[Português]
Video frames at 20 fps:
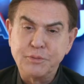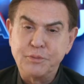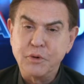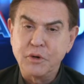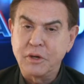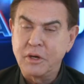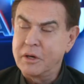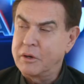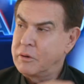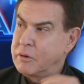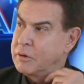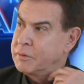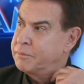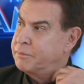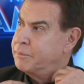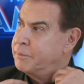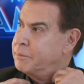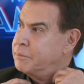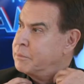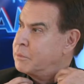porque
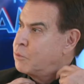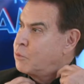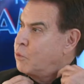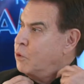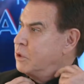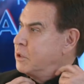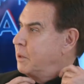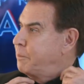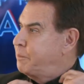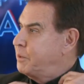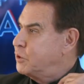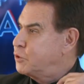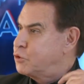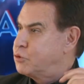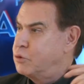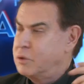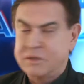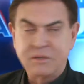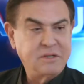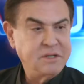quando a
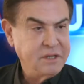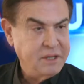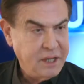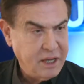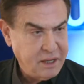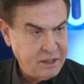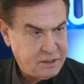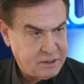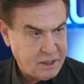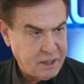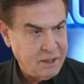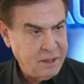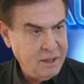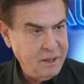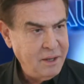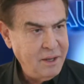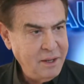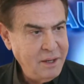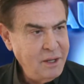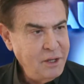pessoa se deita
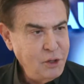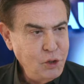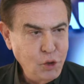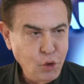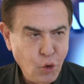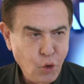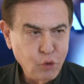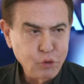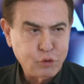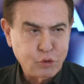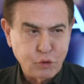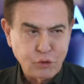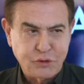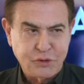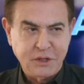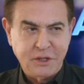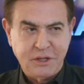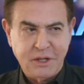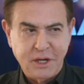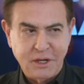e outros
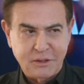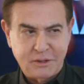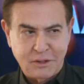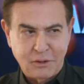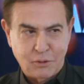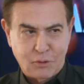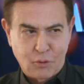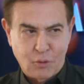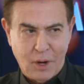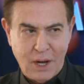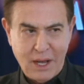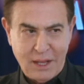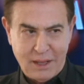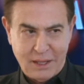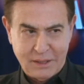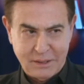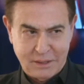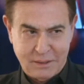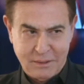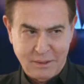se deitam com
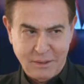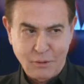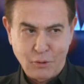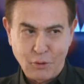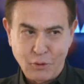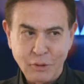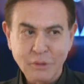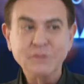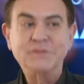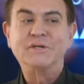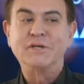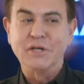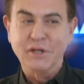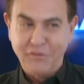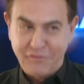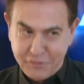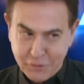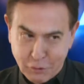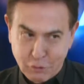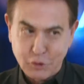ela,
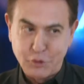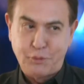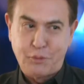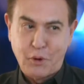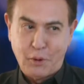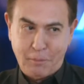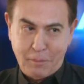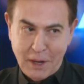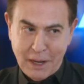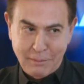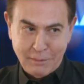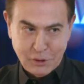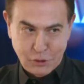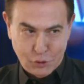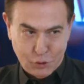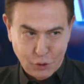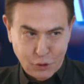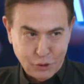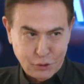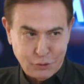significa os problemas
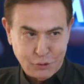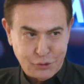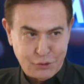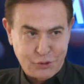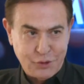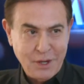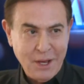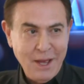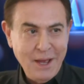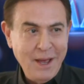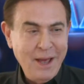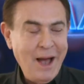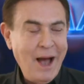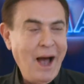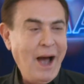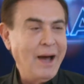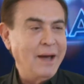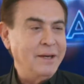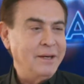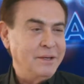todos. Todos, né?
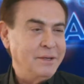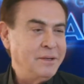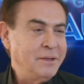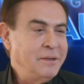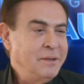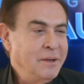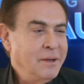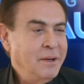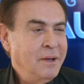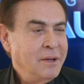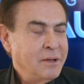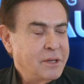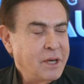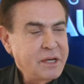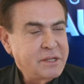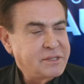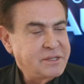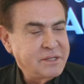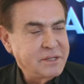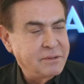Aí é que
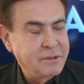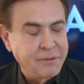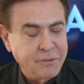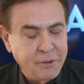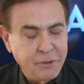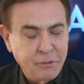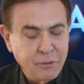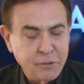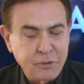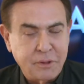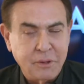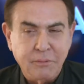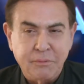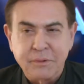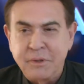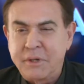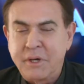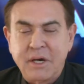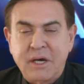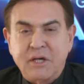muito que, difícil. O
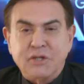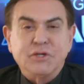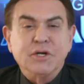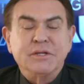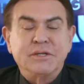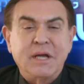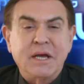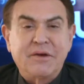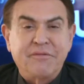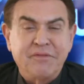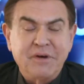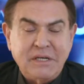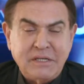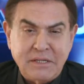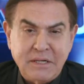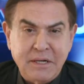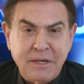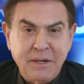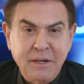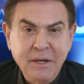que, que, a gente tem que
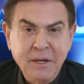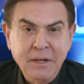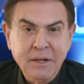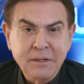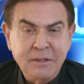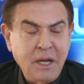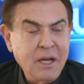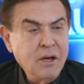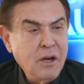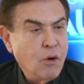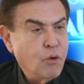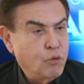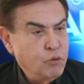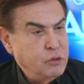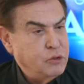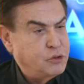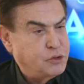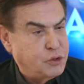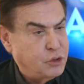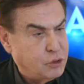fazer? tem não, algum
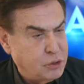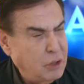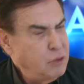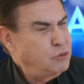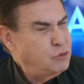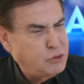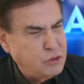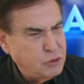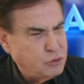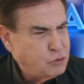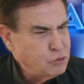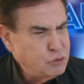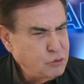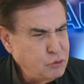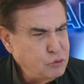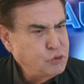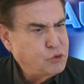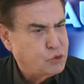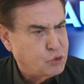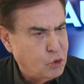instituto? Tem o Instituto
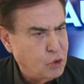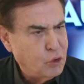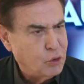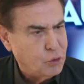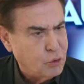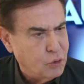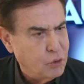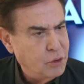do Sono. Tem,